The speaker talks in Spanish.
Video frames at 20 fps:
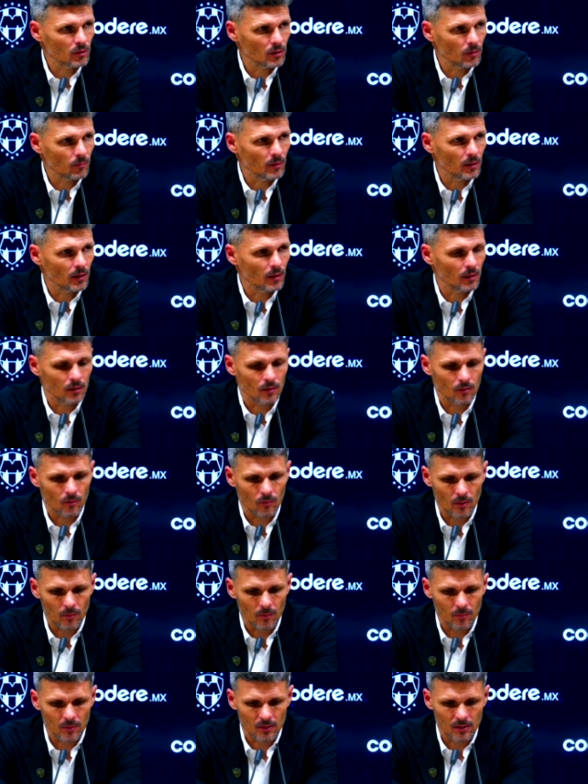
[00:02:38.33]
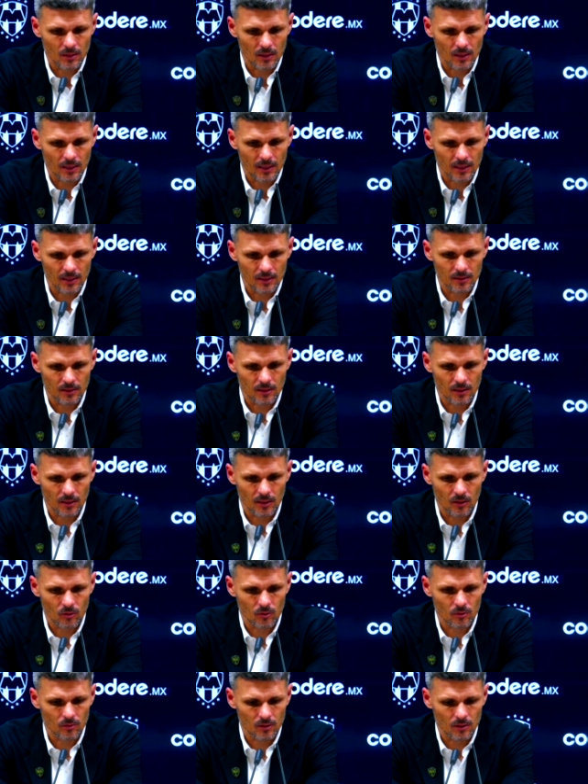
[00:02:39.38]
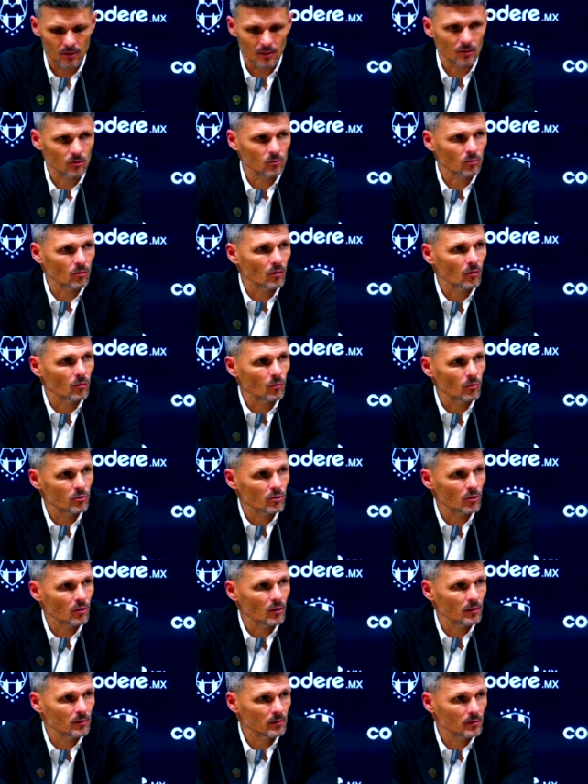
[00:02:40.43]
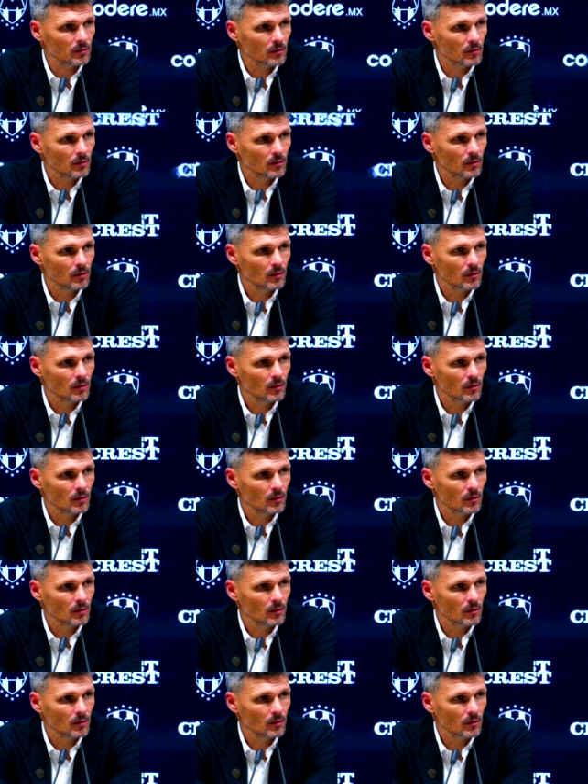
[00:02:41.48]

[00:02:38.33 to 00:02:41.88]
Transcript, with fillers: si bien obviamente a cada entrenador tendrá sus conclusiones